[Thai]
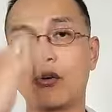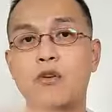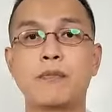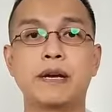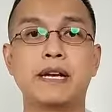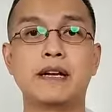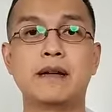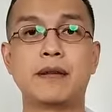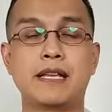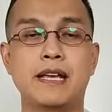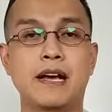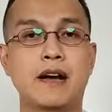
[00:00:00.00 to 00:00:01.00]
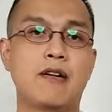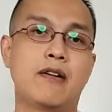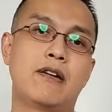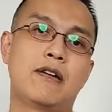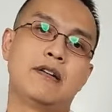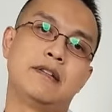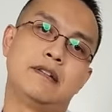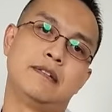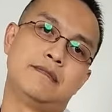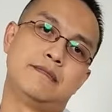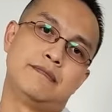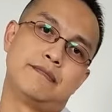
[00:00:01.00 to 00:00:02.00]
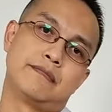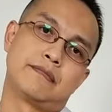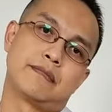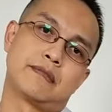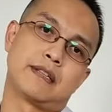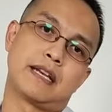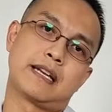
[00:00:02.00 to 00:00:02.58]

ง ๆ เหมือนเดิมและเอียงคอ ทา